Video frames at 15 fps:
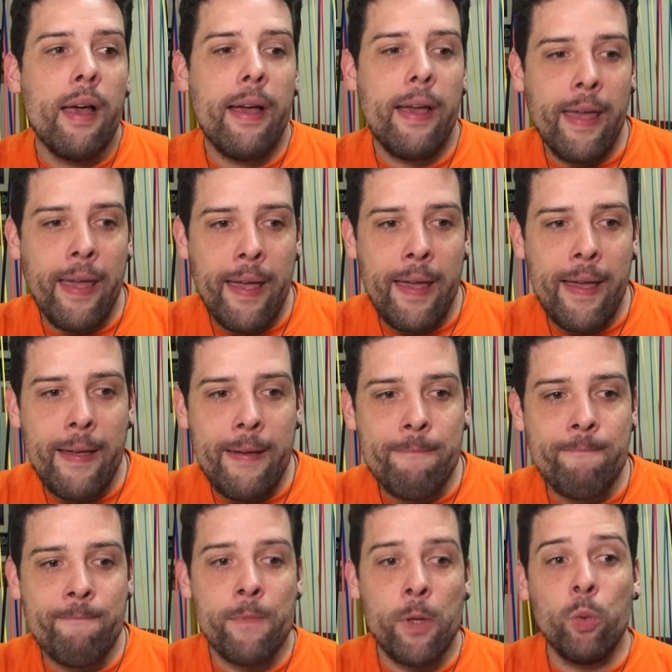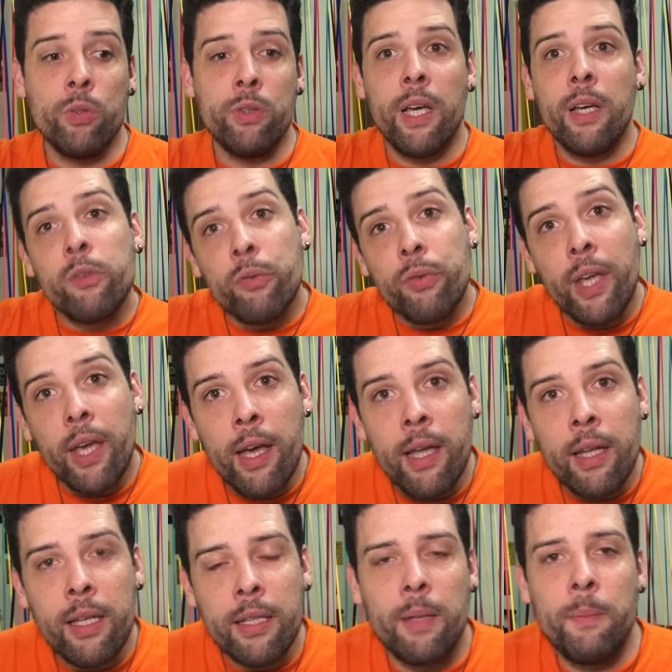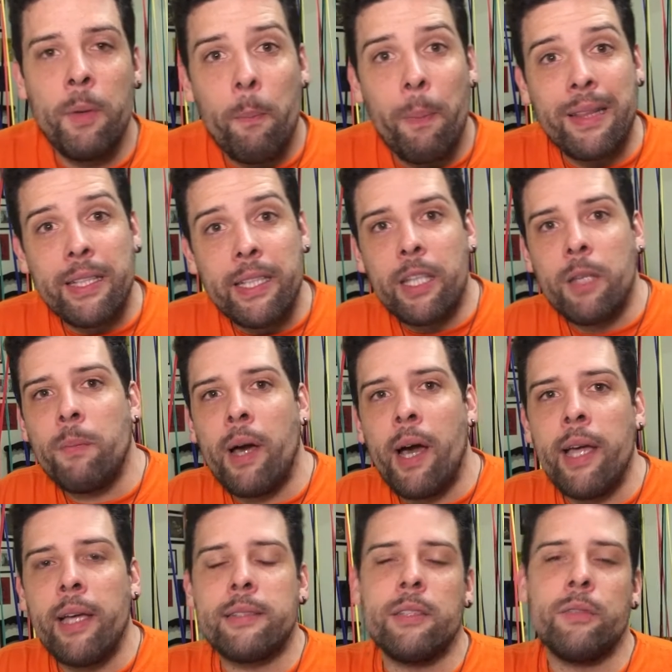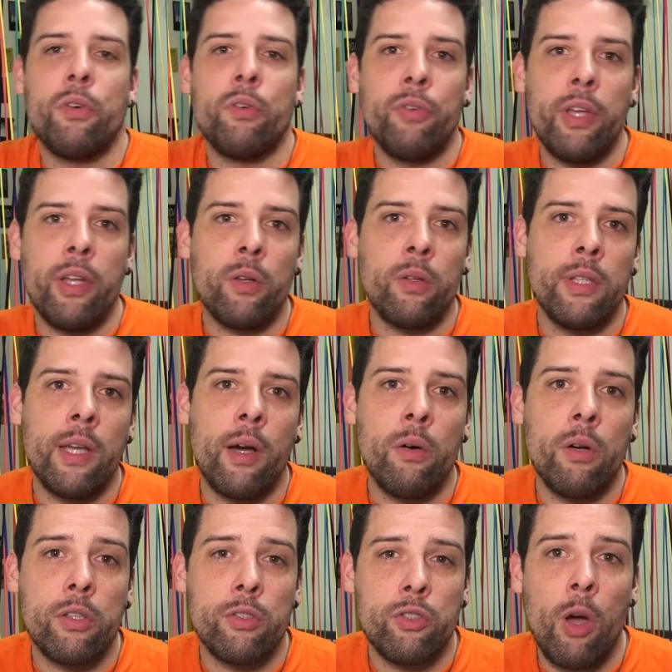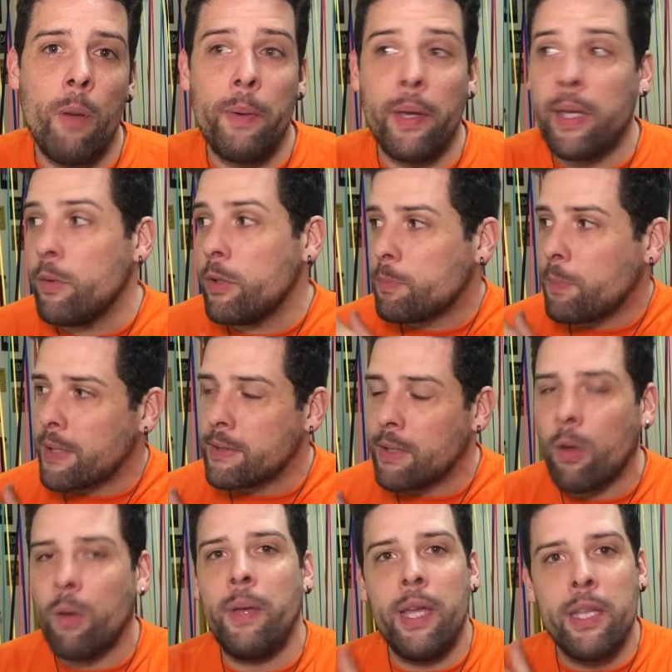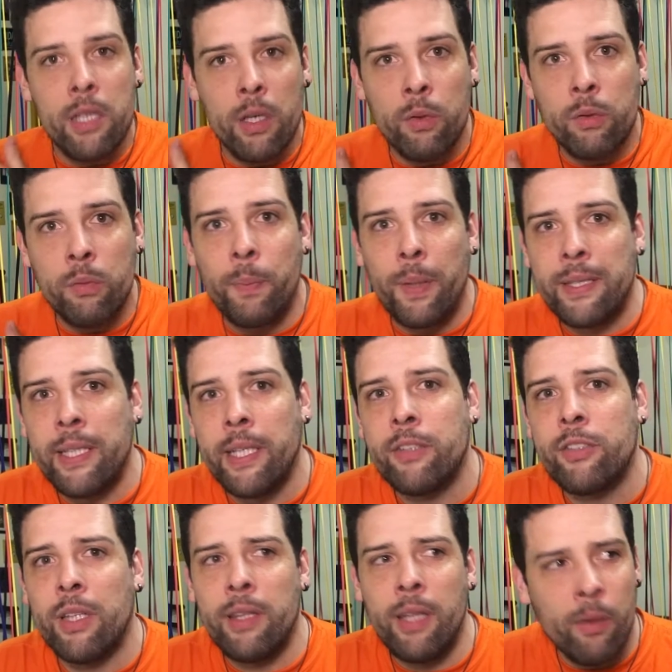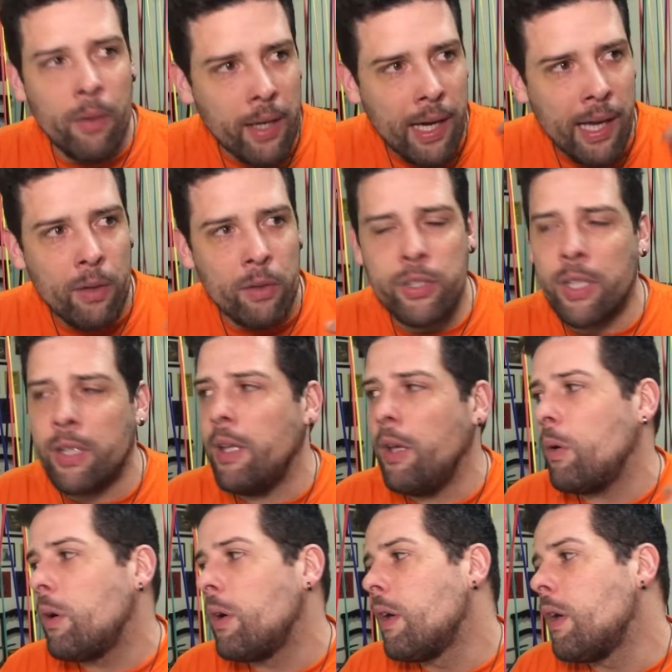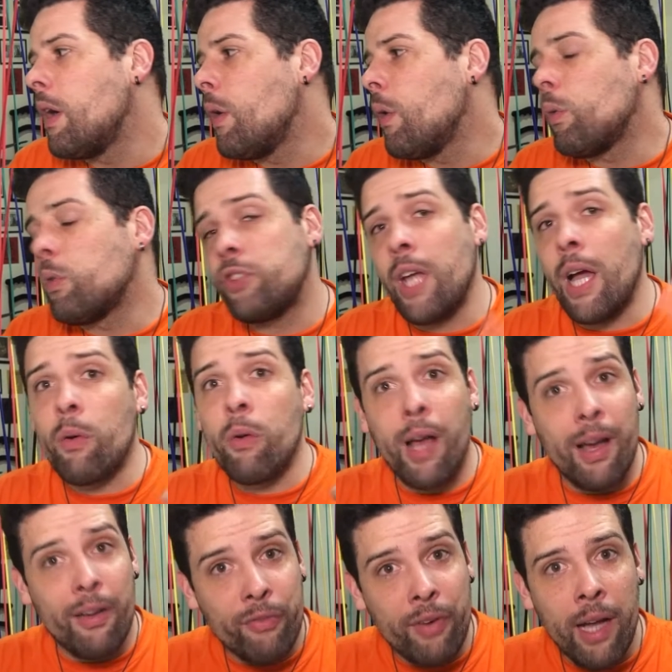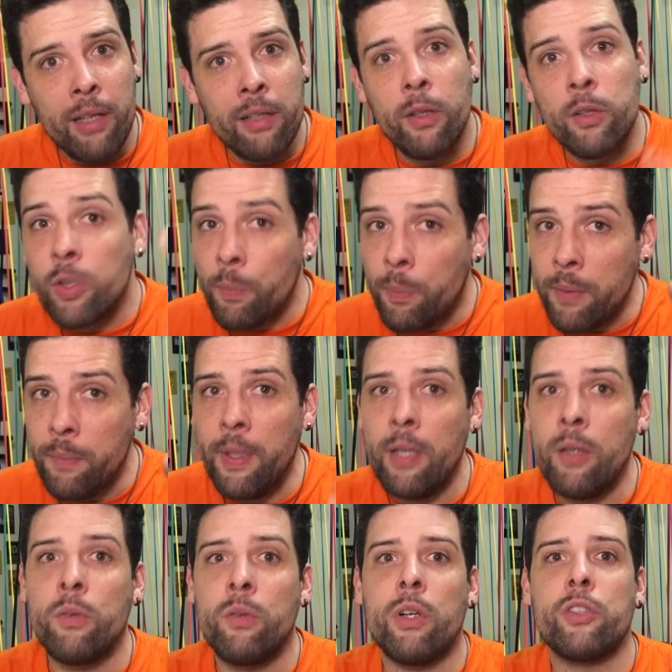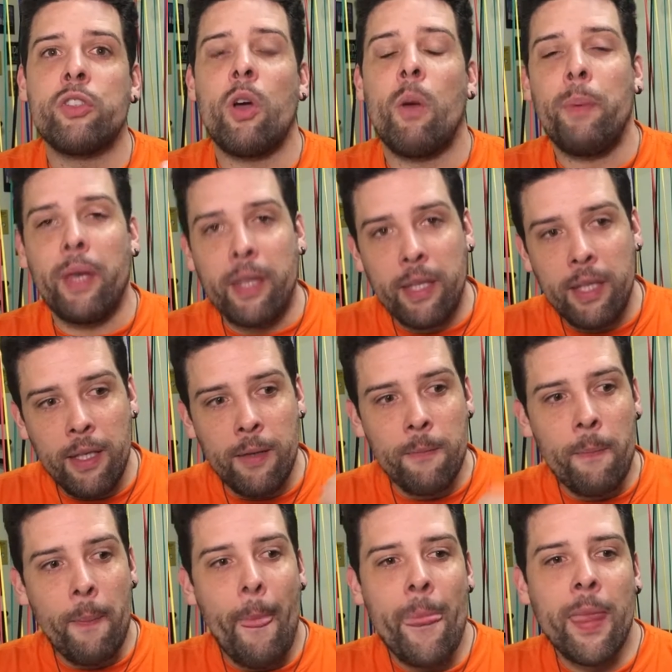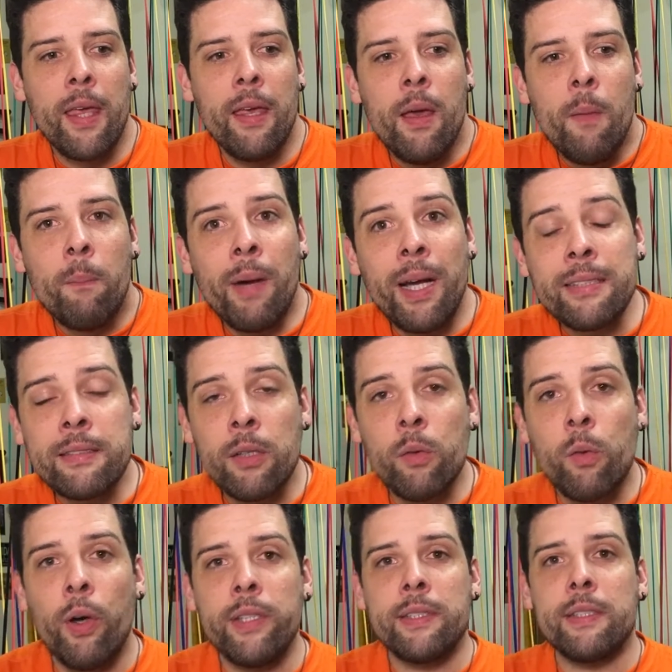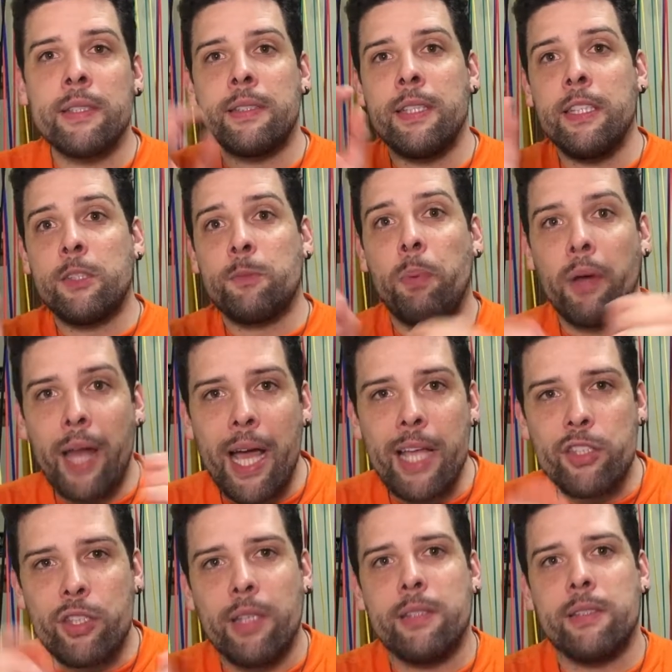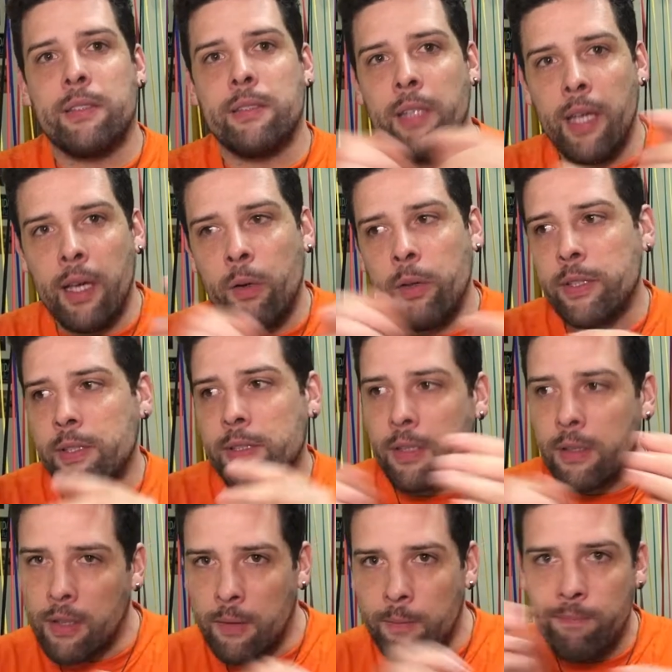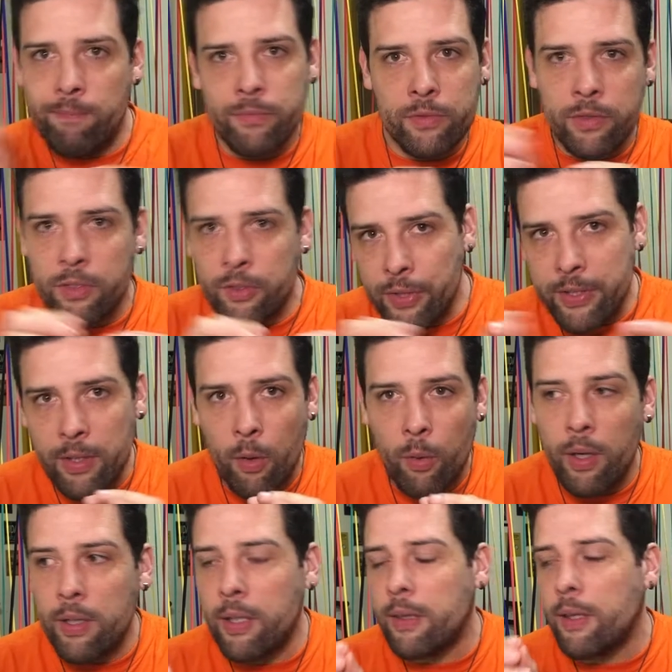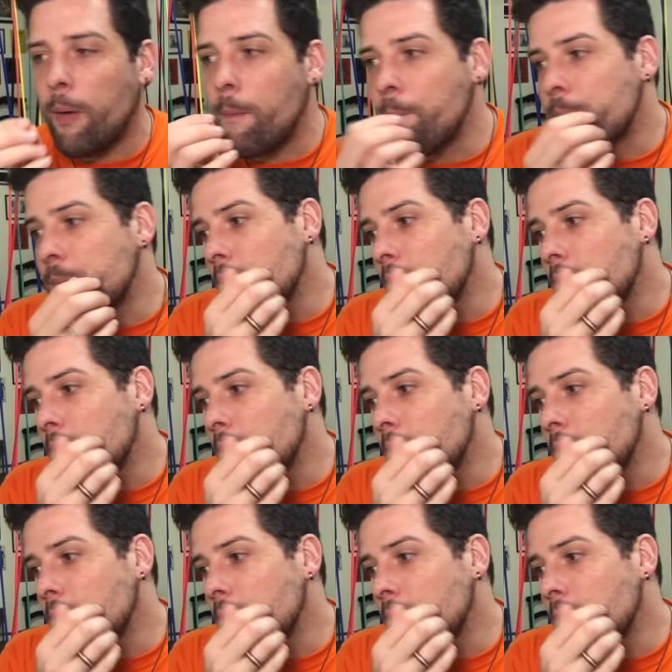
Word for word: É, o Nando Viana, também o Patrick Maia se envolveram em dar workshop. Aqui no Espaço da Comédia, o Patrick já deu, a Carol já deu, o Thiago Carvalho deu seu primeiro workshop aqui. Mas são coisas assim esporádicas, né? Coisas que de vez em quando e tal.